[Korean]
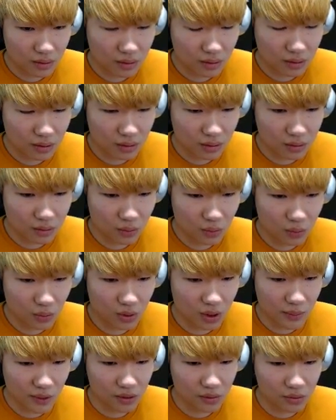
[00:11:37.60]
어
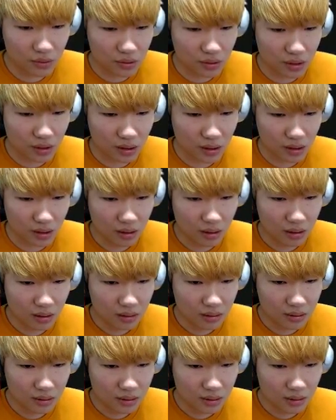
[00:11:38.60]
손도끼 만들 수 있다
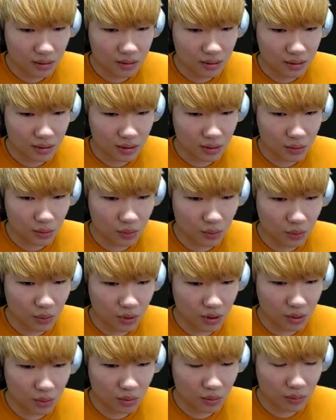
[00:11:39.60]
일단
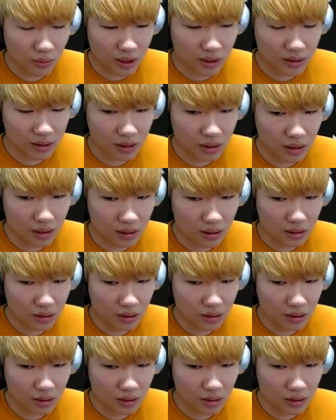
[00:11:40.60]
손도끼라도 만들까?